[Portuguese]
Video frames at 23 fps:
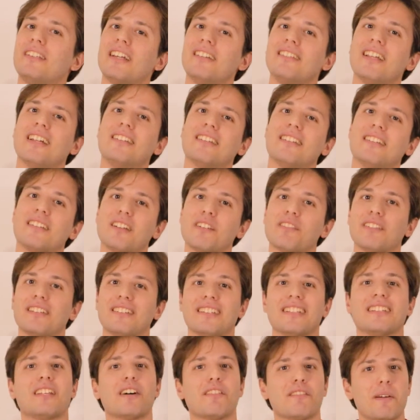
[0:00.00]
ter certeza que
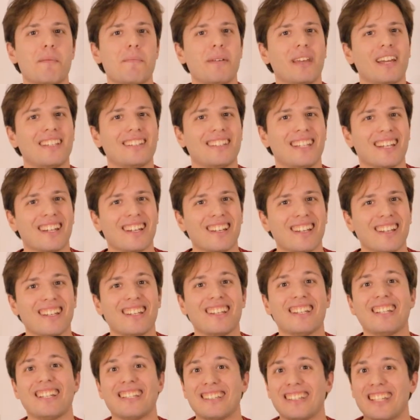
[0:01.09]
você não vai
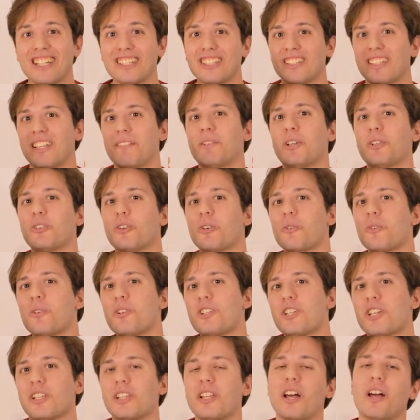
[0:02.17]
perder. E deixa também sua
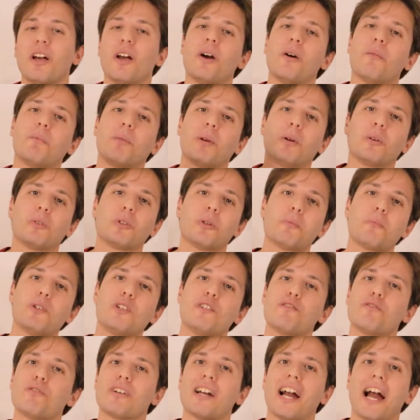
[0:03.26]
curtida para o YouTube
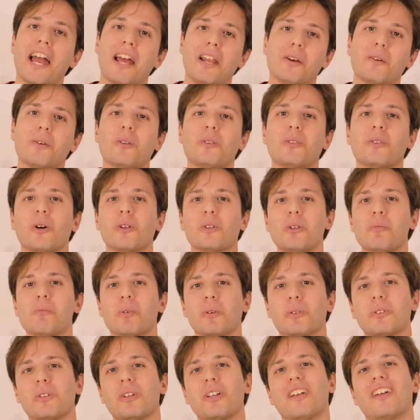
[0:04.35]
divulgar ele com todo
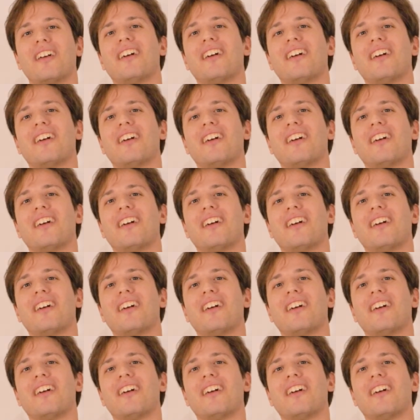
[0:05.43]
mundo.